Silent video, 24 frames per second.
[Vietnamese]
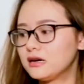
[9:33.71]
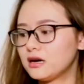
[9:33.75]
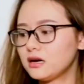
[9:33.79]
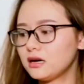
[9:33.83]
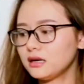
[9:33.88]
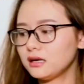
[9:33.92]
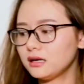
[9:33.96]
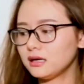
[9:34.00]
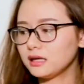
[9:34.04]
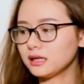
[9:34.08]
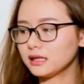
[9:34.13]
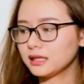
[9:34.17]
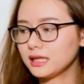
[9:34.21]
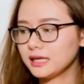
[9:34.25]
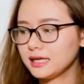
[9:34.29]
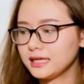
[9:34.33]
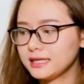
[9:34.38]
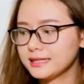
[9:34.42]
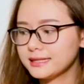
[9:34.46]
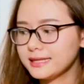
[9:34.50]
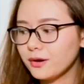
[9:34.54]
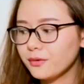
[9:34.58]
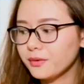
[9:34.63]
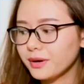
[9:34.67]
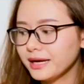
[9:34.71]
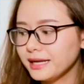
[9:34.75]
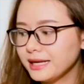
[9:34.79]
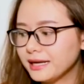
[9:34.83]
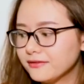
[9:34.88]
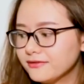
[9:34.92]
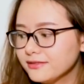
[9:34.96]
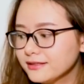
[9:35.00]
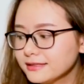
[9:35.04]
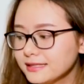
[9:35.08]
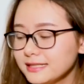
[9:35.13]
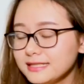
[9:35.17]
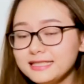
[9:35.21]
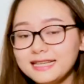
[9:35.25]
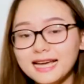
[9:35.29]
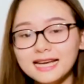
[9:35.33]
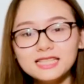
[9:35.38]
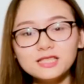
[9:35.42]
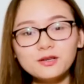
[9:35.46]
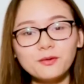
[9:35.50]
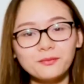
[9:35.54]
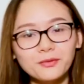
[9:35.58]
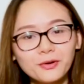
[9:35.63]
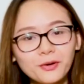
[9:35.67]
Ờ, thì sau khi đã phân tích
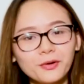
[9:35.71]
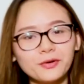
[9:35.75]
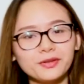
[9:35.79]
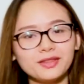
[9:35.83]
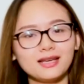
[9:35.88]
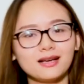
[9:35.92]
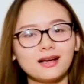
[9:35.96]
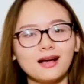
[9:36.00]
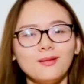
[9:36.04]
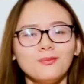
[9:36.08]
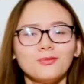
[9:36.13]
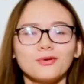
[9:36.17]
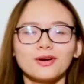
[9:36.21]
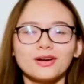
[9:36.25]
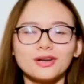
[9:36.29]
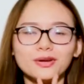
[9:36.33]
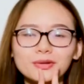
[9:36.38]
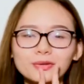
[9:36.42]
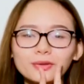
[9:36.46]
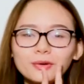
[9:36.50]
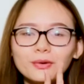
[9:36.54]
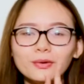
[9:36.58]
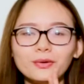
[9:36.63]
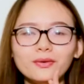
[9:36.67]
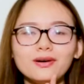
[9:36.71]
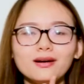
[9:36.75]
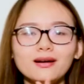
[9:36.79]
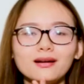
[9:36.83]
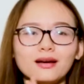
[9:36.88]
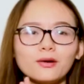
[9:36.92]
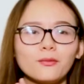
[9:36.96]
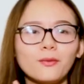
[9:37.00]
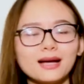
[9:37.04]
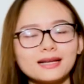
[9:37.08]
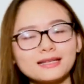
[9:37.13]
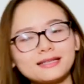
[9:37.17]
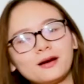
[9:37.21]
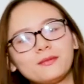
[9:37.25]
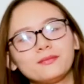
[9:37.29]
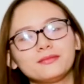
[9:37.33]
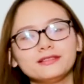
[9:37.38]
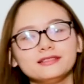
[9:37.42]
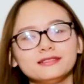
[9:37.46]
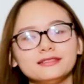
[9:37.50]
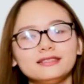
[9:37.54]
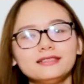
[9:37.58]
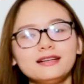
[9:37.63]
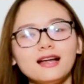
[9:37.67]
giá xong rồi thì có một cái yếu tố rất là quan
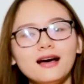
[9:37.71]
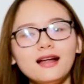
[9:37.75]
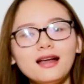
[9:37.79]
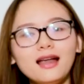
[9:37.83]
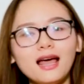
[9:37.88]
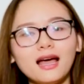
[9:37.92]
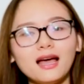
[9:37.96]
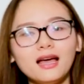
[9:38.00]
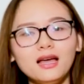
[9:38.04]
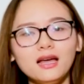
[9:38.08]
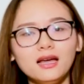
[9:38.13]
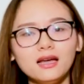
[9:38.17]
trọng nữa đó là